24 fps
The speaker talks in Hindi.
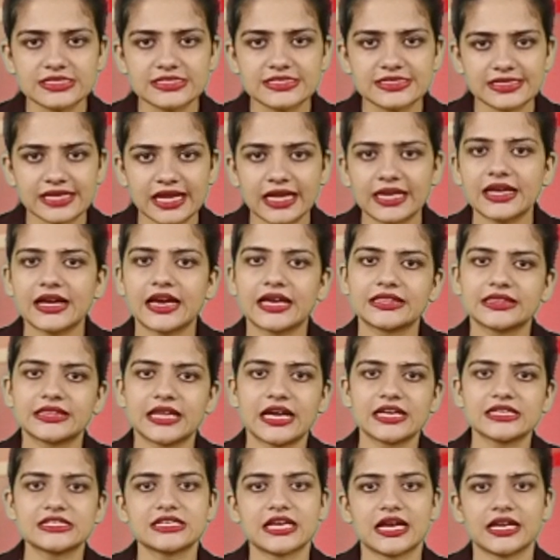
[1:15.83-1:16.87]
सिलसिला
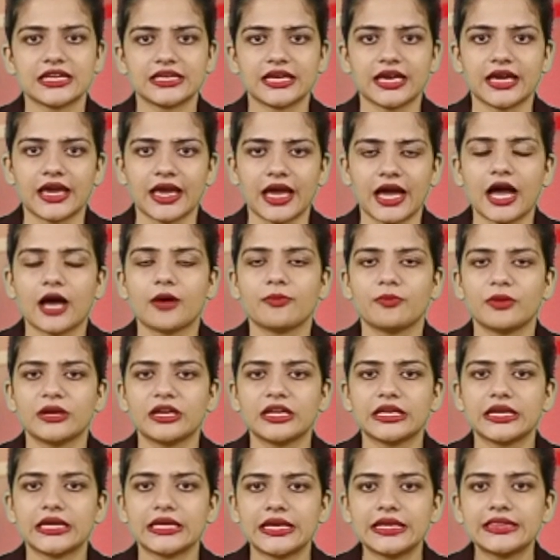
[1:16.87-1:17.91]
लगातार जारी है आप
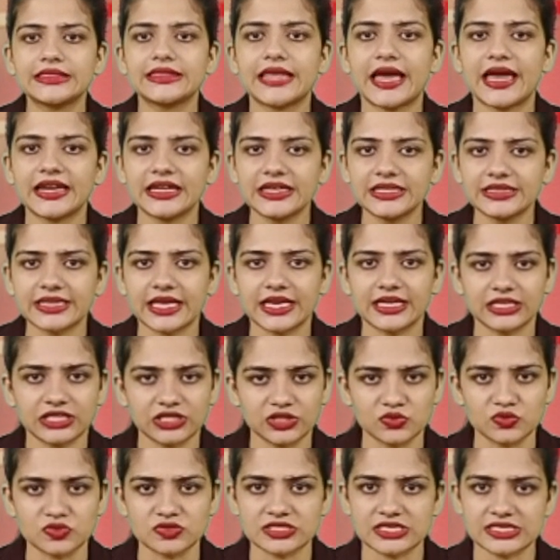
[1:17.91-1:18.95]
बने रहिए दैनिक
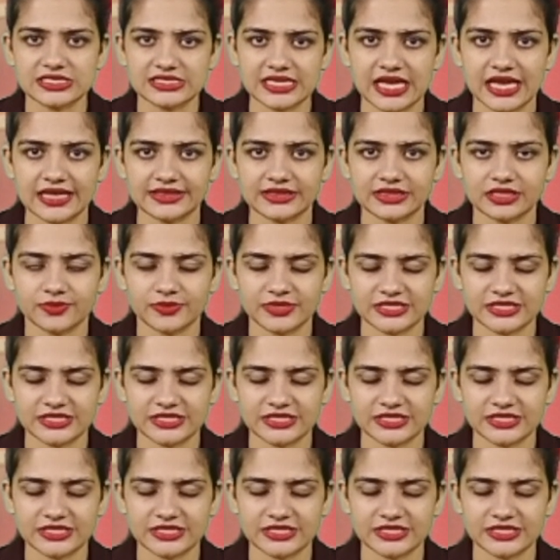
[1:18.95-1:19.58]
दली न्यूज के साथ